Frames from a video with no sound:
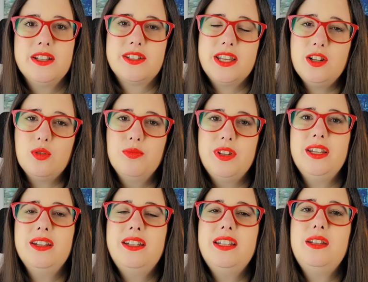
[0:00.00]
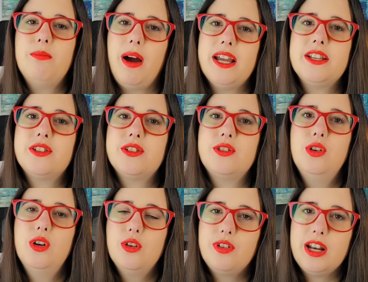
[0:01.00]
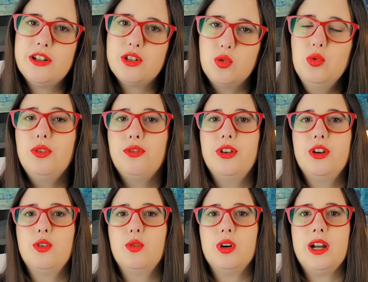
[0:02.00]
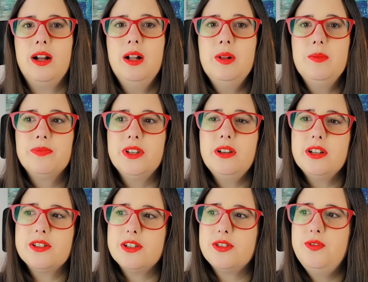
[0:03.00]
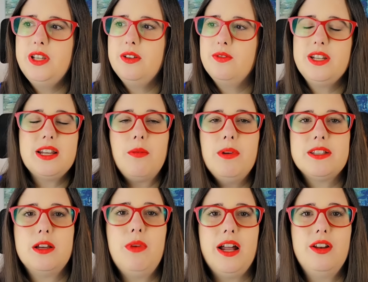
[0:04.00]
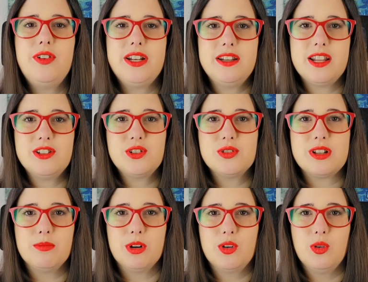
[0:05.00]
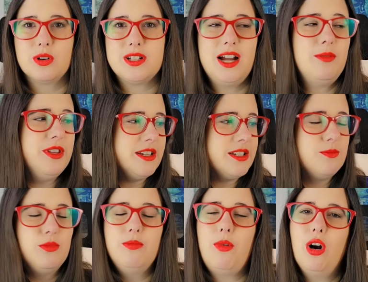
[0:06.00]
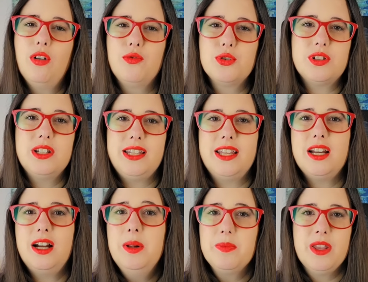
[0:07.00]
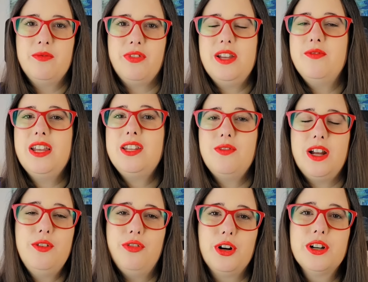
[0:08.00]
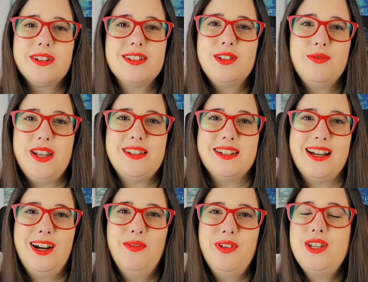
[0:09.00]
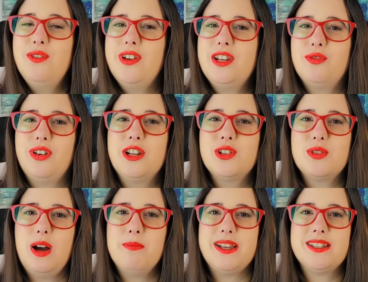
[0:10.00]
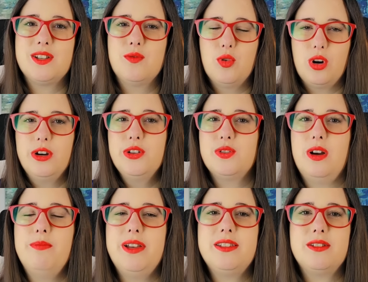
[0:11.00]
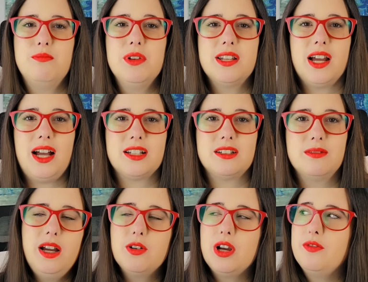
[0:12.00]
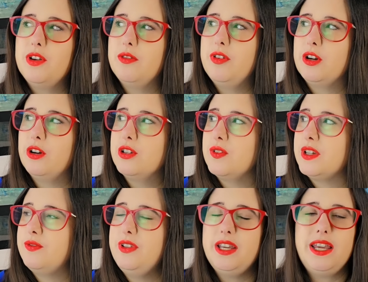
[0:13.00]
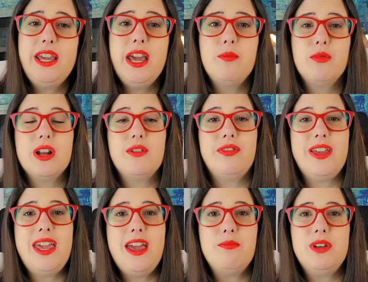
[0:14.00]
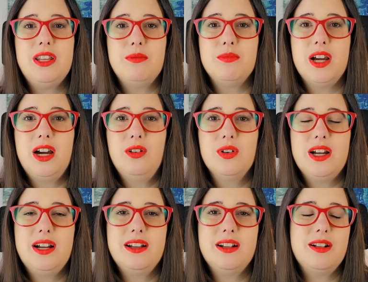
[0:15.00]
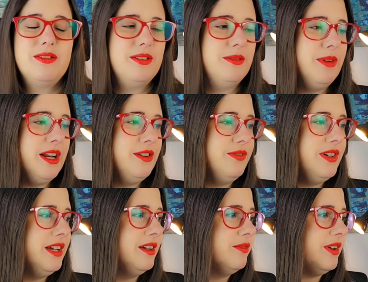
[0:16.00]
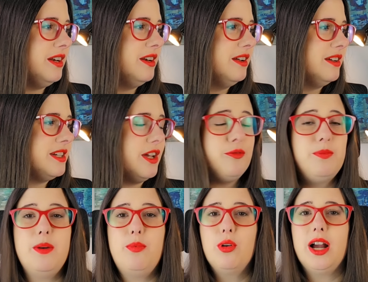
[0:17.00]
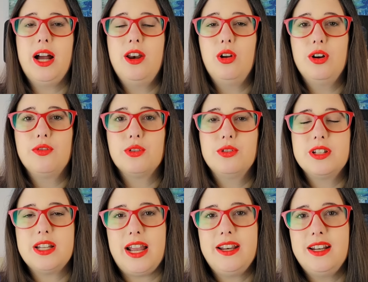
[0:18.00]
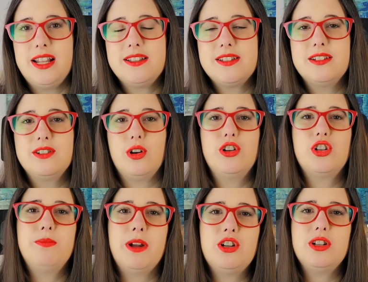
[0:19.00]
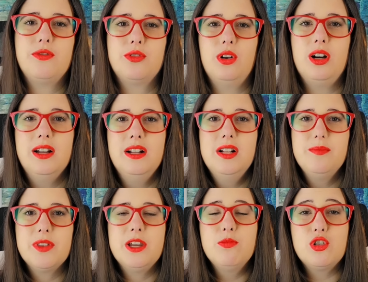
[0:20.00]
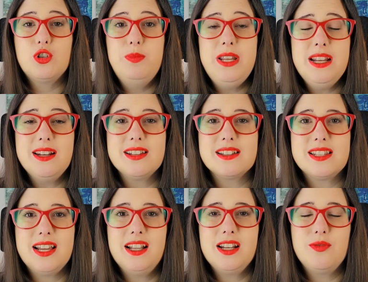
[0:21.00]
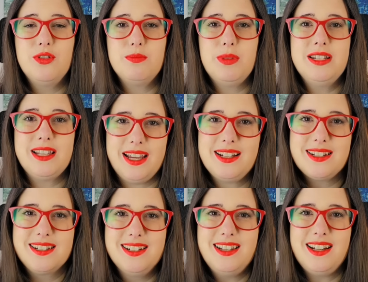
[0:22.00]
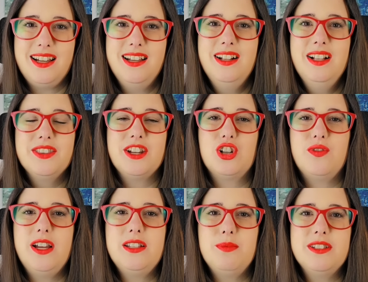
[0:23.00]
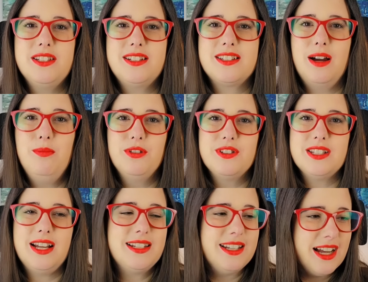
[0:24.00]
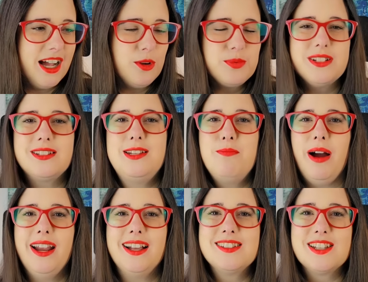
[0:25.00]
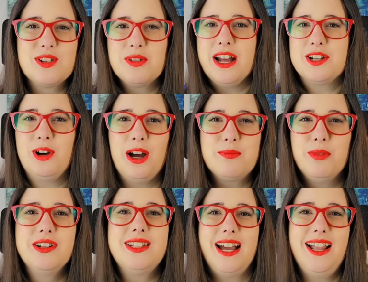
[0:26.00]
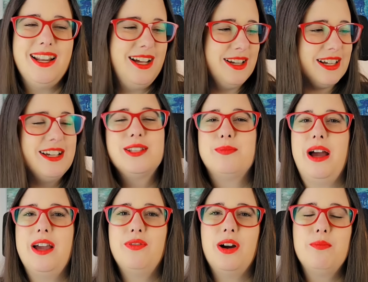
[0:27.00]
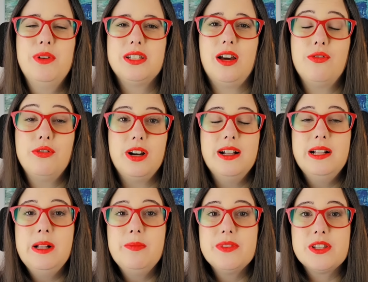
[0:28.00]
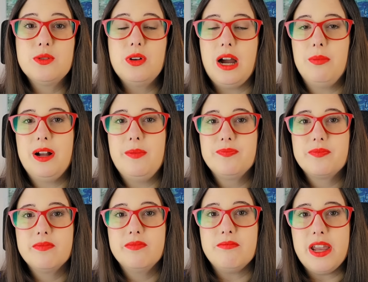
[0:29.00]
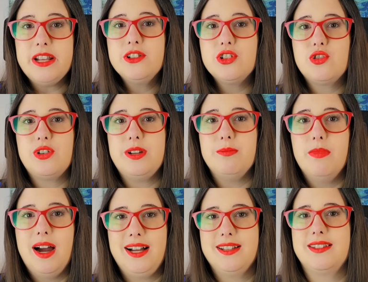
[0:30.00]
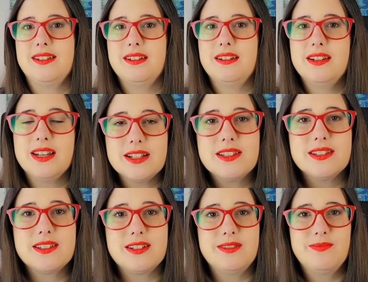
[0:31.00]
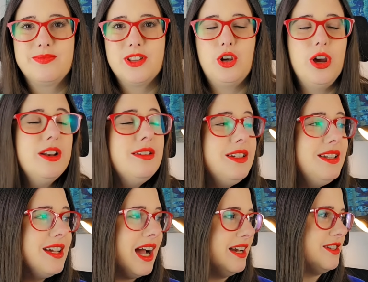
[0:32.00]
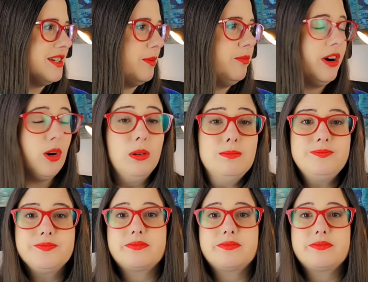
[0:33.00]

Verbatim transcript: Es geht um Dinge, die die meisten vielleicht gut finden oder Ne, das ist wie, wie damals haben wir alle Wetten das zusammengeguckt, ja. Am nächsten Morgen wusste jeder, welche war die verrückteste Wette, ja. Welche Wette fandest du am besten? Wo konntest du am besten mitraten? Ne? Oder wir, wir können sowas wie EM oder WM nehmen, ja. Oder äh, meinetwegen, wenn äh, DFB-Pokal läuft und eine letzte deutsche Mannschaft noch im Spiel ist, ja, da wird man direkt, ne, da, da schweißt man sich zusammen und sagt, egal ob es jetzt die Bayern sind oder Dortmund, ja, da, da ist man einfach mit dafür. So, aber Mainstream hassen Narzissten können die gar nicht ab. Warum?